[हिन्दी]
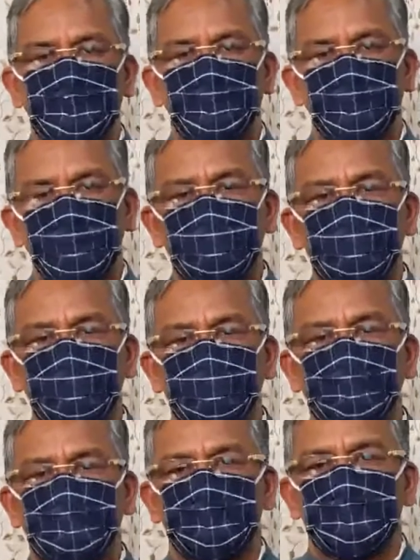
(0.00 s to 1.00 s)
वहीं
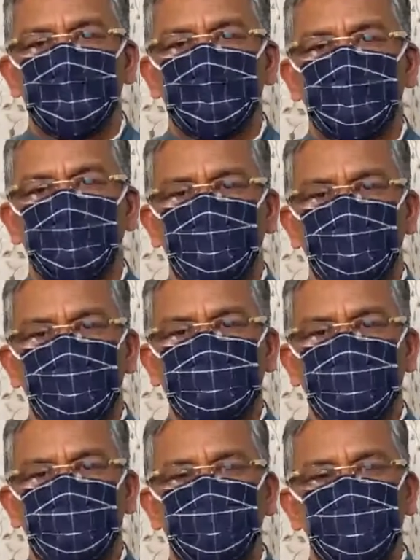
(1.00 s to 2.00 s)
कोरोना
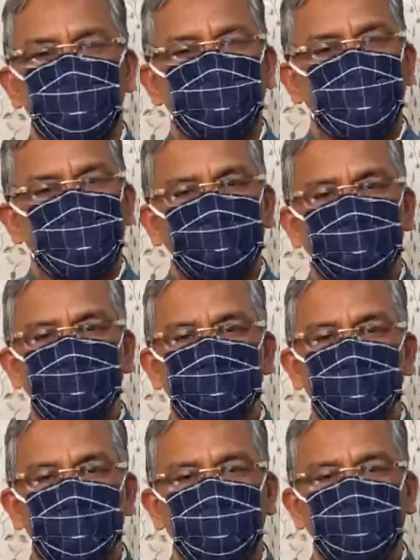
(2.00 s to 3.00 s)
संक्रमण के बाद
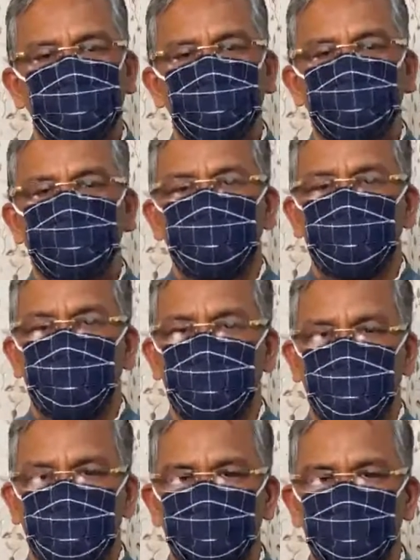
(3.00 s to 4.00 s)
संघर्ष और जीत की
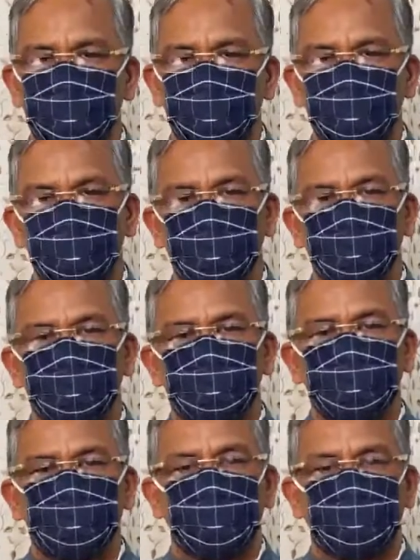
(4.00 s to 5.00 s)
कहानियों को भी
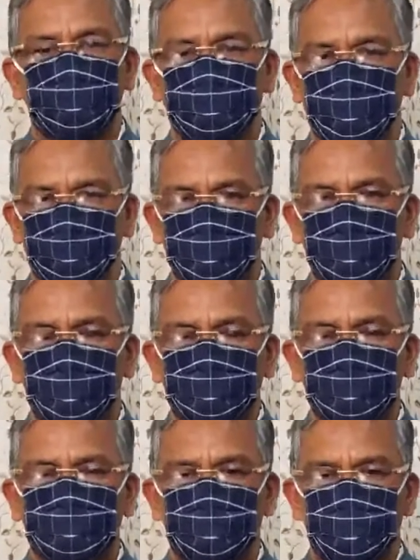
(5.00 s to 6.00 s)
समाज के सामने लाया
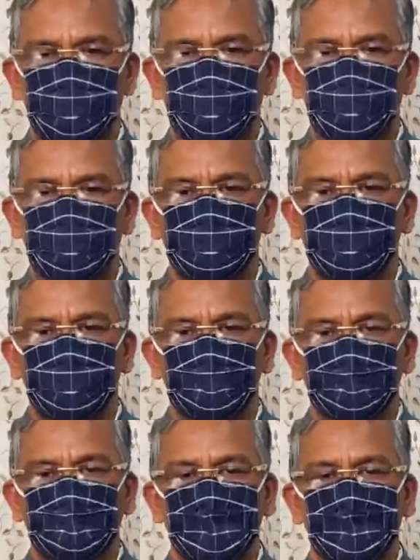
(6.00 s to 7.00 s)
जा सकेगा
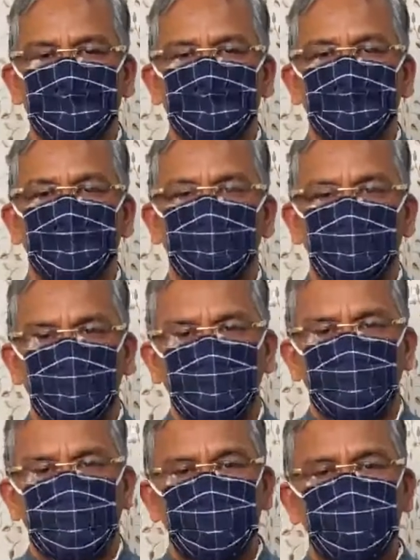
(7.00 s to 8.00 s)
ये
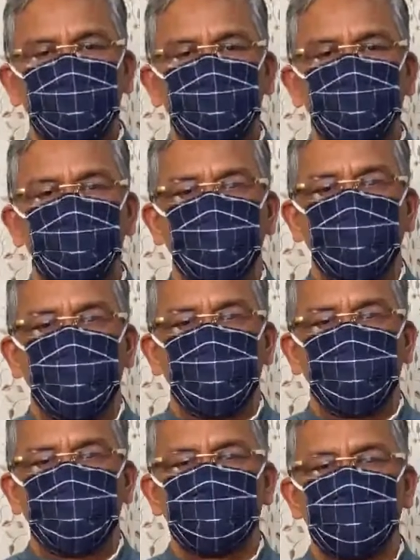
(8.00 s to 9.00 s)
दोनों विषय कोविड
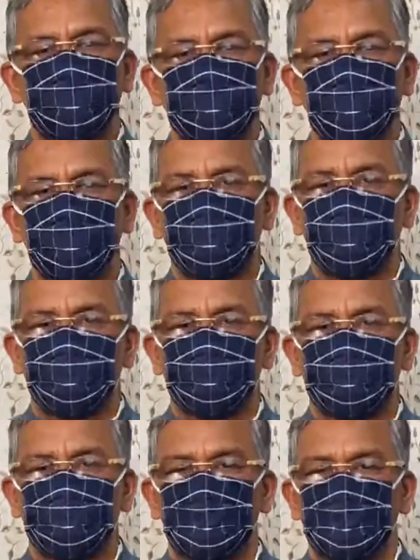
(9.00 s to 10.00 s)
19 से बचाव के
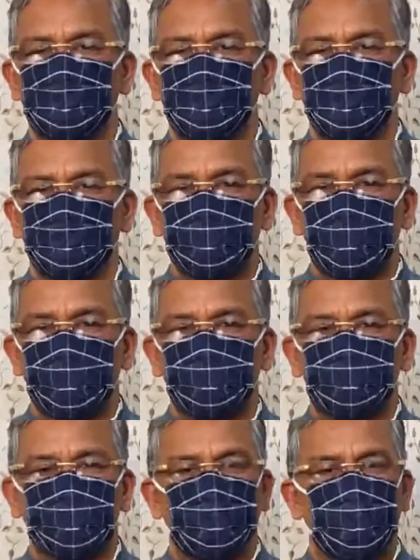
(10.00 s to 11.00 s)
जन
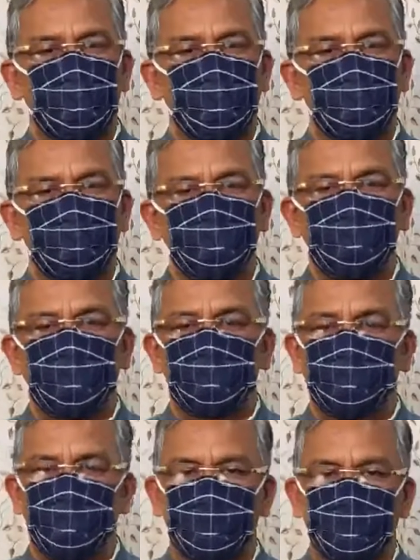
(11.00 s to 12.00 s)
जागरण में अहम भूमिका
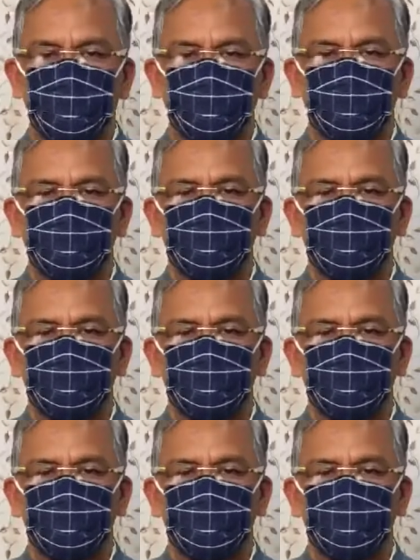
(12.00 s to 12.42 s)
निभाएंगे